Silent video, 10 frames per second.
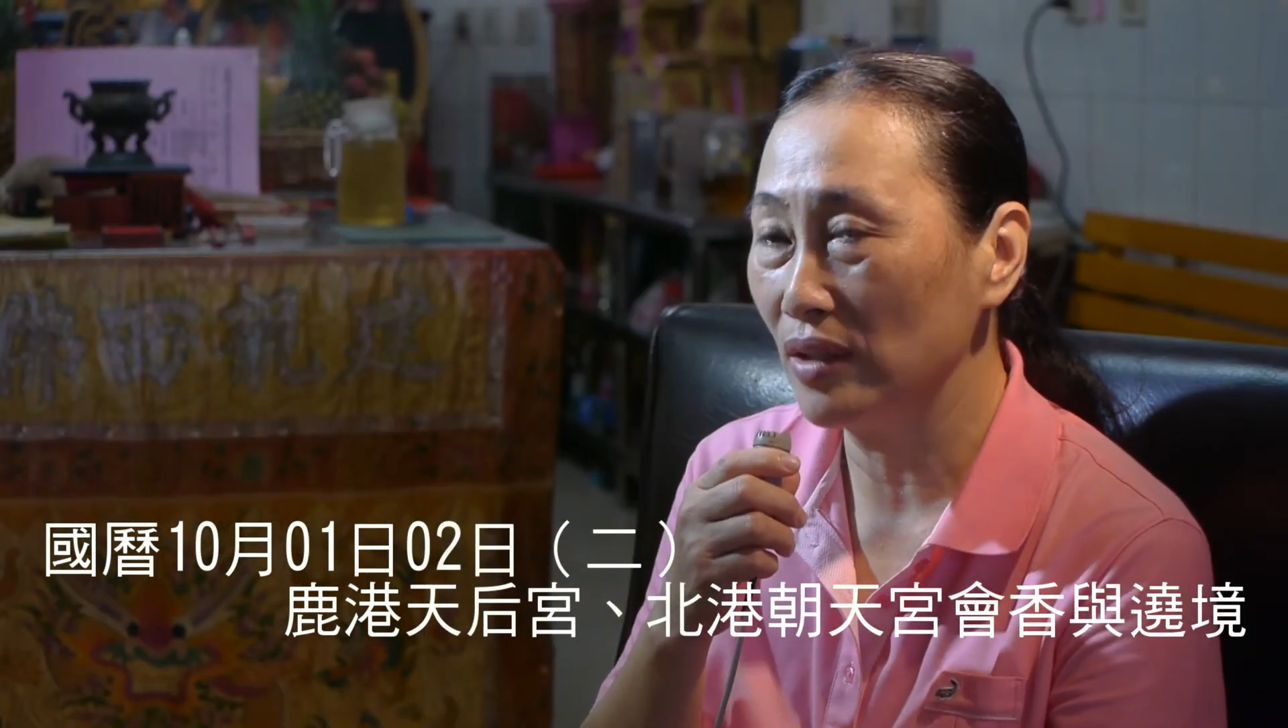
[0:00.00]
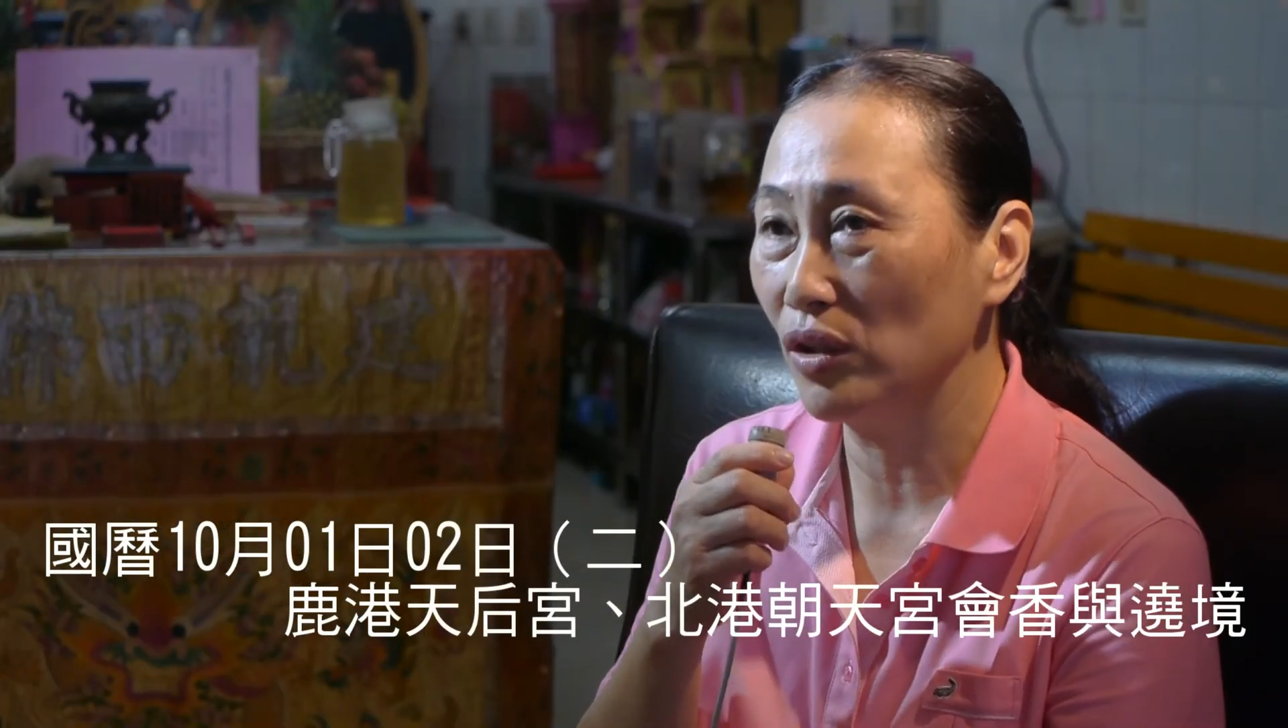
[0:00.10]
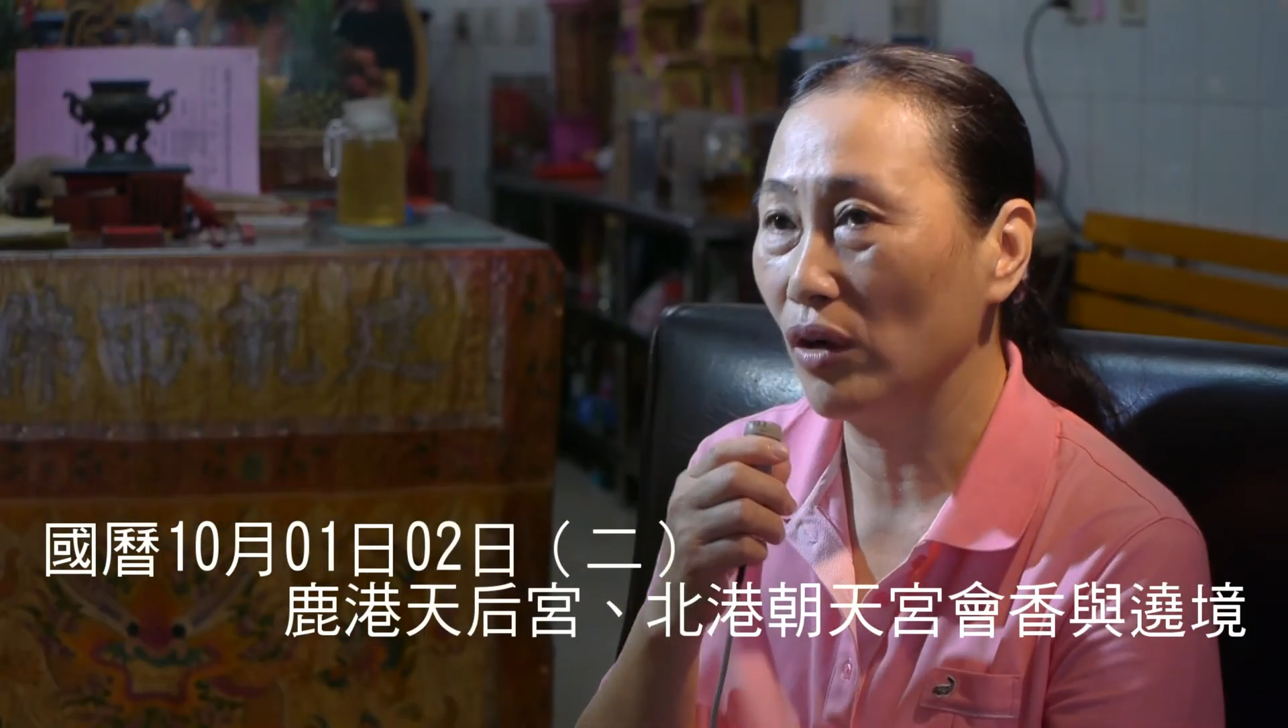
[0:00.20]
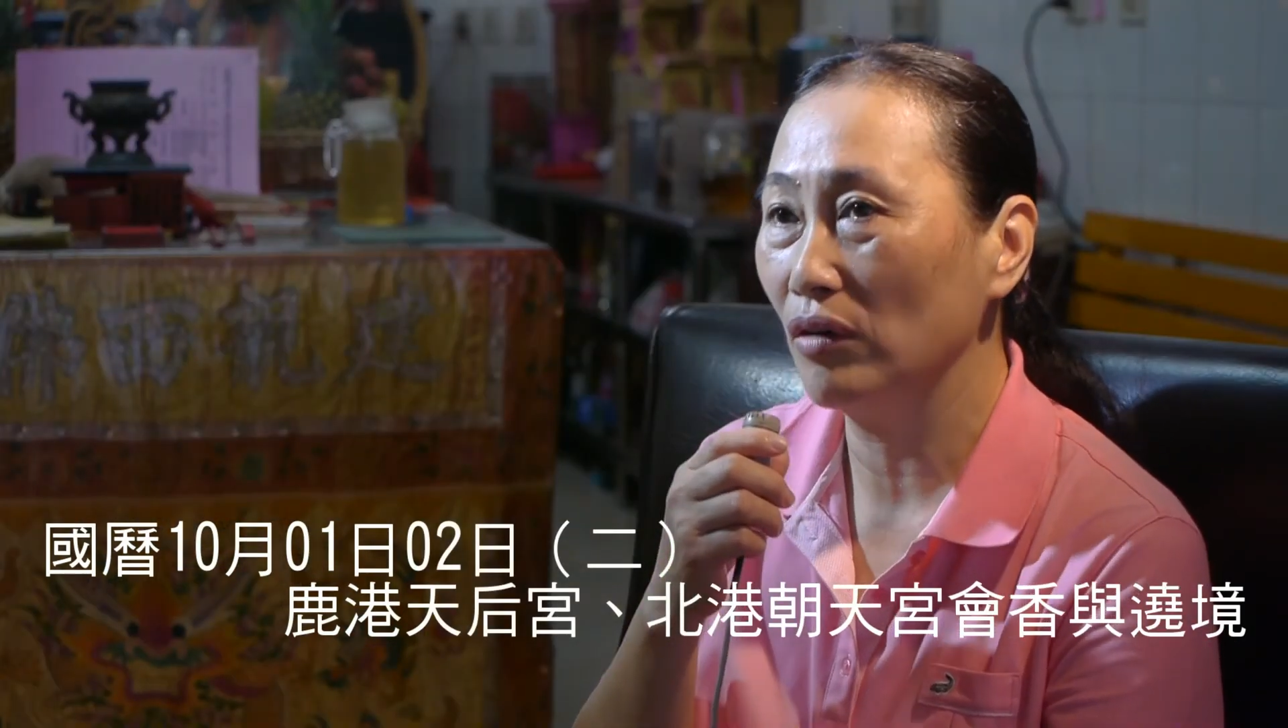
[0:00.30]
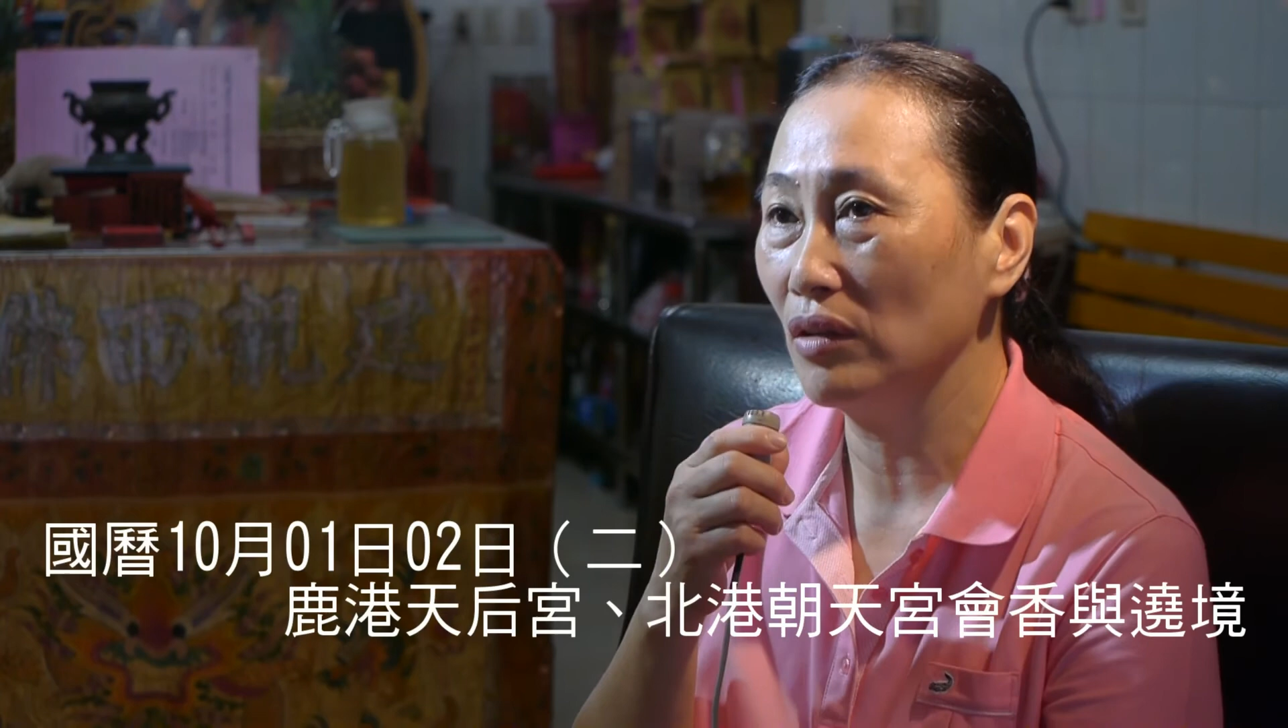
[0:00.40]

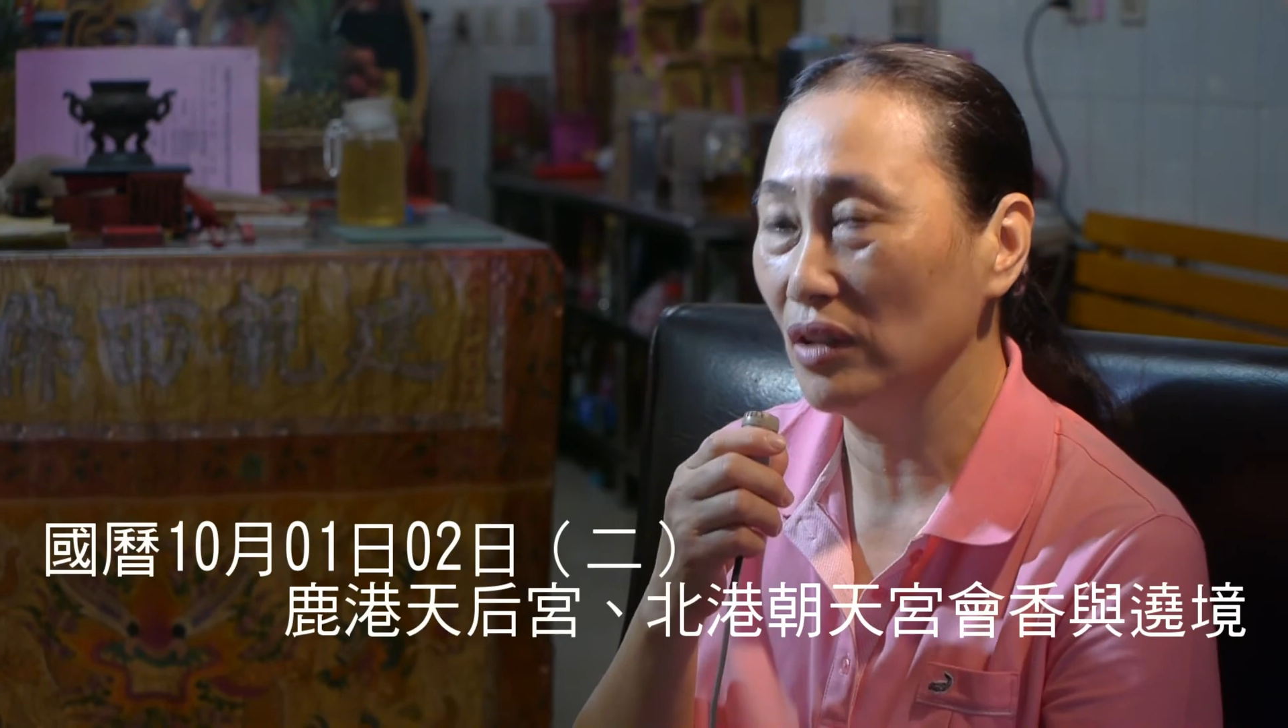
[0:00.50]
上、